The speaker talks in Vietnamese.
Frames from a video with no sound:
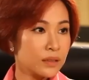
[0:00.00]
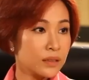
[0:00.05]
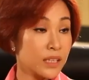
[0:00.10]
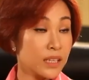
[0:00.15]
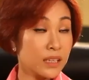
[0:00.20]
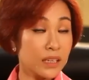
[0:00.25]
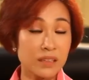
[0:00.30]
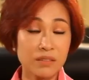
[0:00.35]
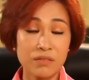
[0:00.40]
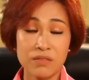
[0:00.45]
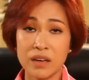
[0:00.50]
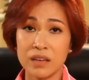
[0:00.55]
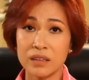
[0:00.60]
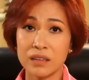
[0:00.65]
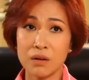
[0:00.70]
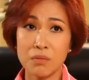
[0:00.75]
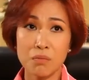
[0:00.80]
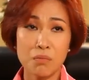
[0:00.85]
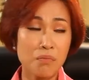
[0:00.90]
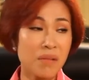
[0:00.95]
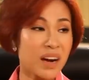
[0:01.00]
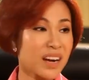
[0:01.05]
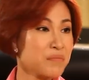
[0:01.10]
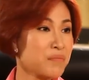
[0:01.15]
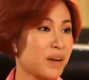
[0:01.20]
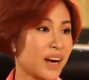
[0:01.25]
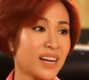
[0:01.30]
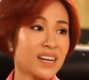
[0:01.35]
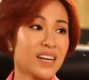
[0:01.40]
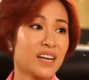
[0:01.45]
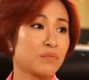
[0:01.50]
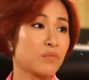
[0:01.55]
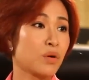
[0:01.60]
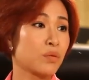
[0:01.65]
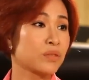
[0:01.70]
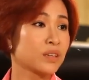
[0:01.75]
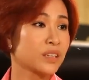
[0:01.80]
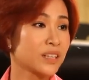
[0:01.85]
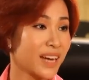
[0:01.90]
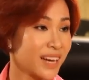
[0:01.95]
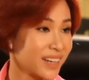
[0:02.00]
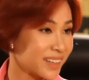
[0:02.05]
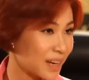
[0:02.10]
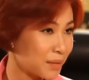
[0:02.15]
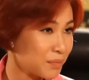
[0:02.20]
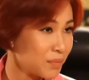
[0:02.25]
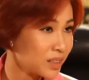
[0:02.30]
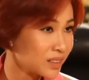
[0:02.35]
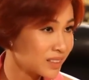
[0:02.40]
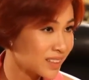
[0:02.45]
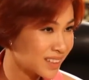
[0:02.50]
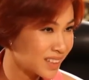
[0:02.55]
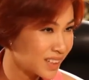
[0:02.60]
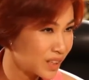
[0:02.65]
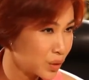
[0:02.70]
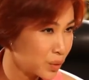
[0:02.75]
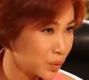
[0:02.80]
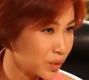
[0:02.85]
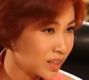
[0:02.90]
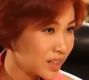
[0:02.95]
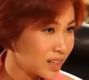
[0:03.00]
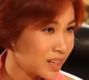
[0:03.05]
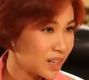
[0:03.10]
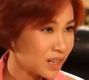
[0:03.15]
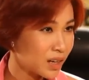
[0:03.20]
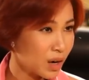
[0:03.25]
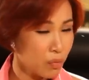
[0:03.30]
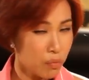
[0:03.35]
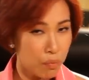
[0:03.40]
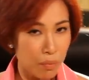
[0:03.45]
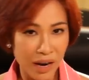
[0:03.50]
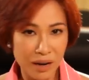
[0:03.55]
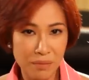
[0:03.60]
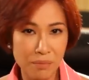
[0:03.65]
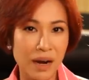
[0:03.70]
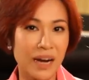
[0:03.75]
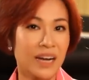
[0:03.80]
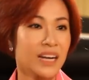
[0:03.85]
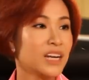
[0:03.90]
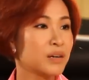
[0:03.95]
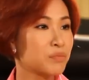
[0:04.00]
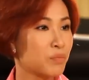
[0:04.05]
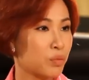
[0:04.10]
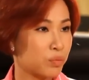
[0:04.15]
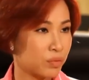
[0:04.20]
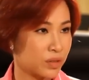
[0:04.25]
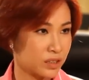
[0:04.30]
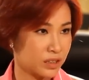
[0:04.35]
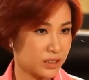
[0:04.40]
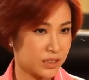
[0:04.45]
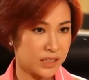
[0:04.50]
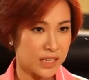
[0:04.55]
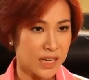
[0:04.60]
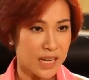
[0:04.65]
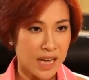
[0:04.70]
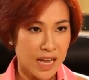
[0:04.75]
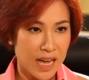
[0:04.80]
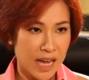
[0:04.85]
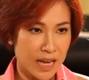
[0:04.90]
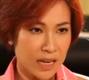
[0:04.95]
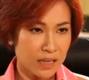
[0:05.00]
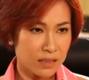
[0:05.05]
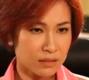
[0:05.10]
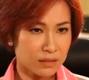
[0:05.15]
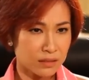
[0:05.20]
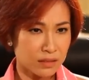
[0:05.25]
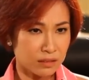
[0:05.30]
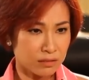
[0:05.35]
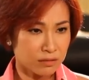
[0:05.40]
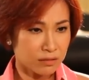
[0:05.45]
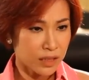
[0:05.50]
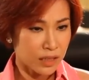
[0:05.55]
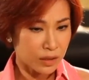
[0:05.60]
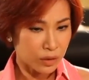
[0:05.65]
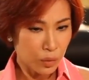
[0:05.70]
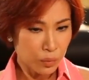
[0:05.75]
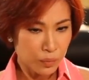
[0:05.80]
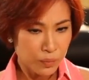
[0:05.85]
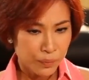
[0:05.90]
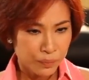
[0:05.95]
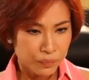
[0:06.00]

khi nghĩ về không mãi mãi là một người hát cảm ơn tình yêu không mãi mãi là một người hát những ca khúc